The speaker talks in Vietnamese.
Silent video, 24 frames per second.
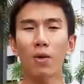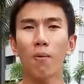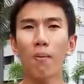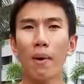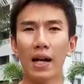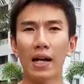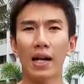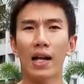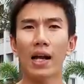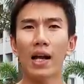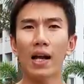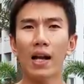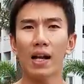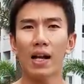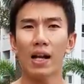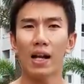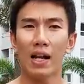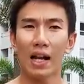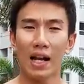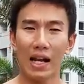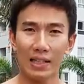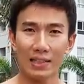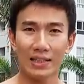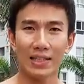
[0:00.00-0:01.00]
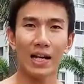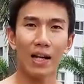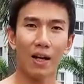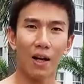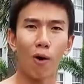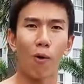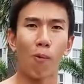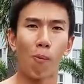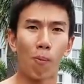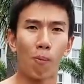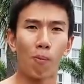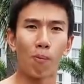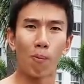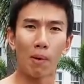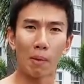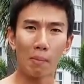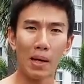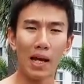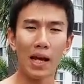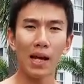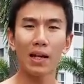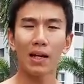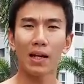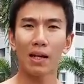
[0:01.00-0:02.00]
của mình á là gen lùn mình
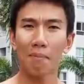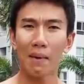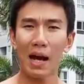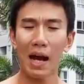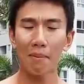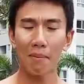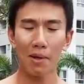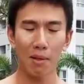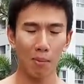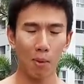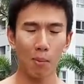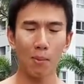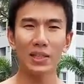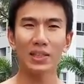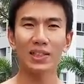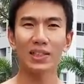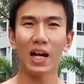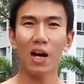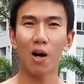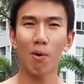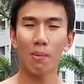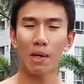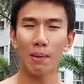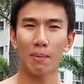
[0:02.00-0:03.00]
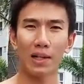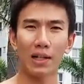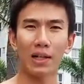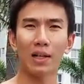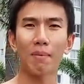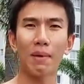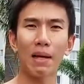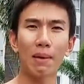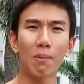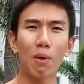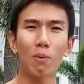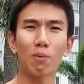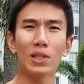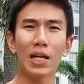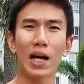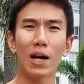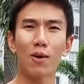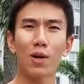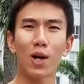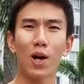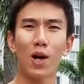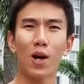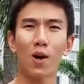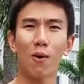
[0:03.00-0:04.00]
biết tại ba mình một mét sáu mẹ mình có mét bốn
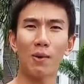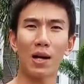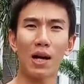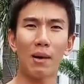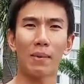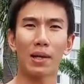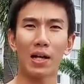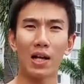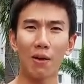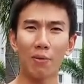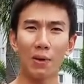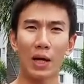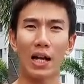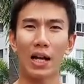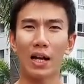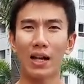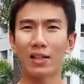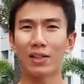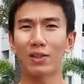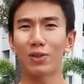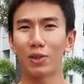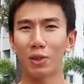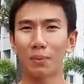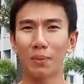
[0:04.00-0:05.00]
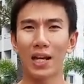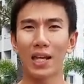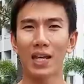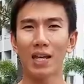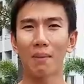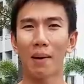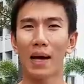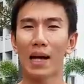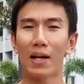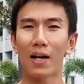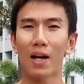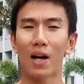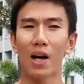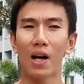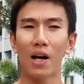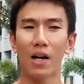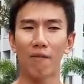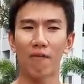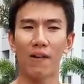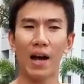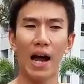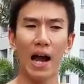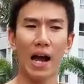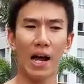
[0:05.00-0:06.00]
sáu thôi hôm nào mình up hình lên youtube cho bạn coi
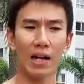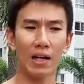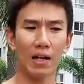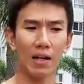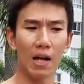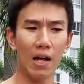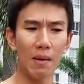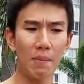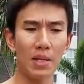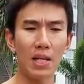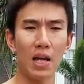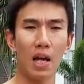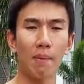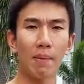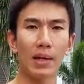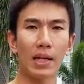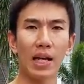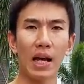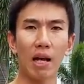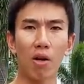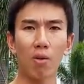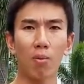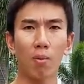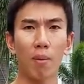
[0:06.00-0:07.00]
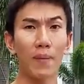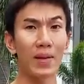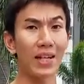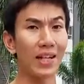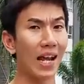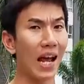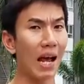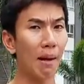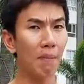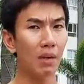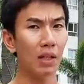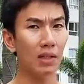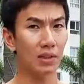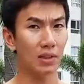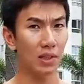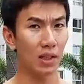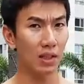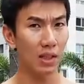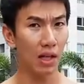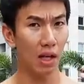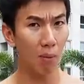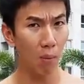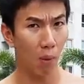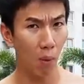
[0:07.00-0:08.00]
và đến bây giờ mình cao được một mét tám thật sự
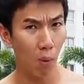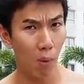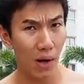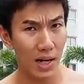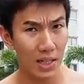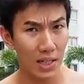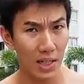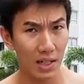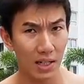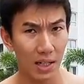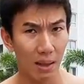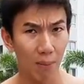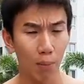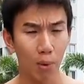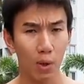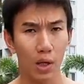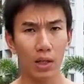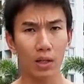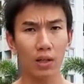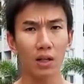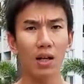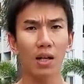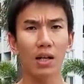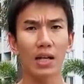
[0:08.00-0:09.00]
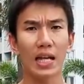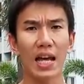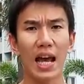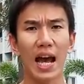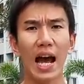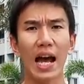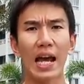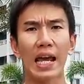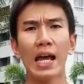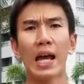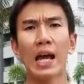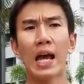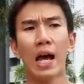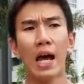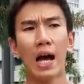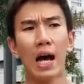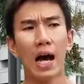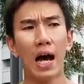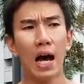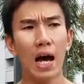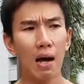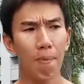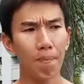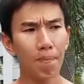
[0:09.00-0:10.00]
đó một quá trình tập luyện rất là dài
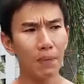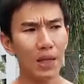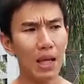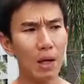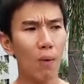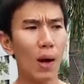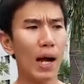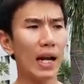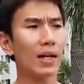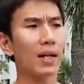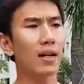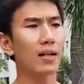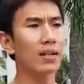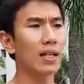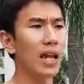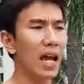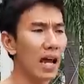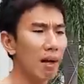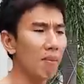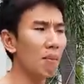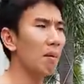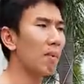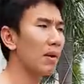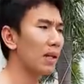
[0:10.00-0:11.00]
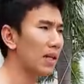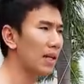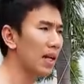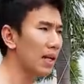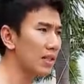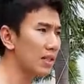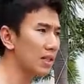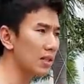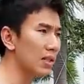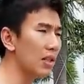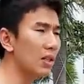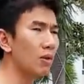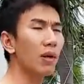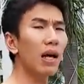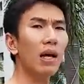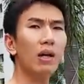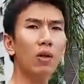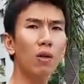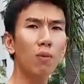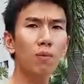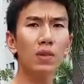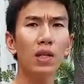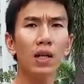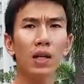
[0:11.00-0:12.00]
à, cái khoảng thời gian mà mình tăng trưởng chiều cao
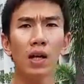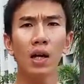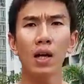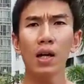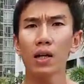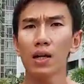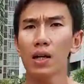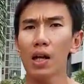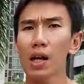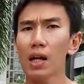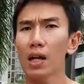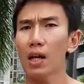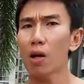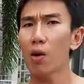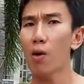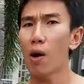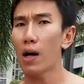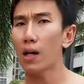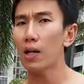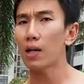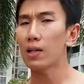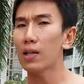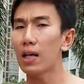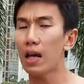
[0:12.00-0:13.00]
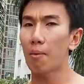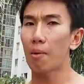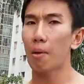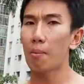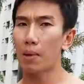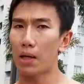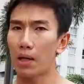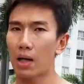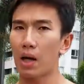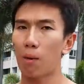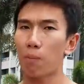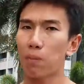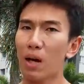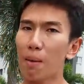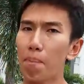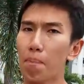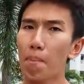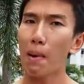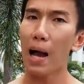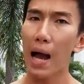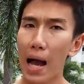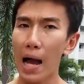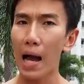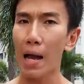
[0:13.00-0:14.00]
tốt nhất đó là cái khoảng thời gian mà mình học cấp
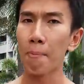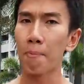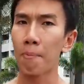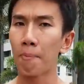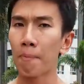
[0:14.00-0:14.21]
3